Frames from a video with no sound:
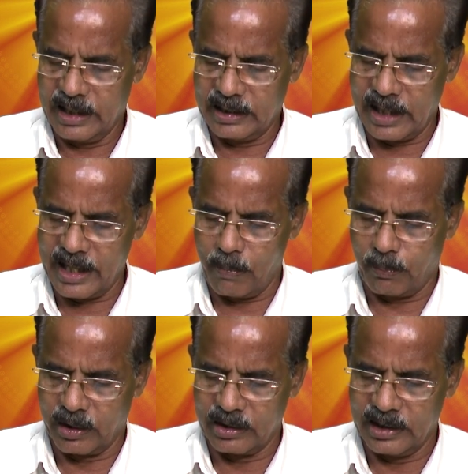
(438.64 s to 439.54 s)
இதய
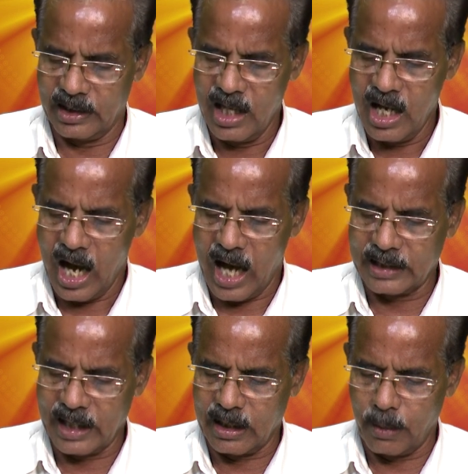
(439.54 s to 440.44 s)
பகுதி
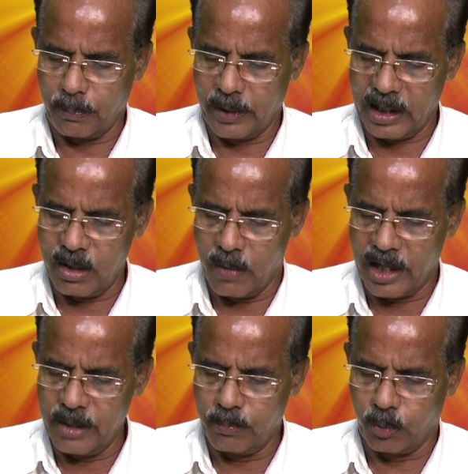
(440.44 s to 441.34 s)
அதற்கு பிறகு
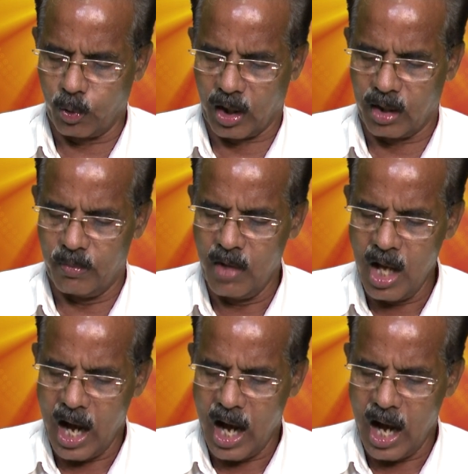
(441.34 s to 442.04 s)
மணிப்பூரகம்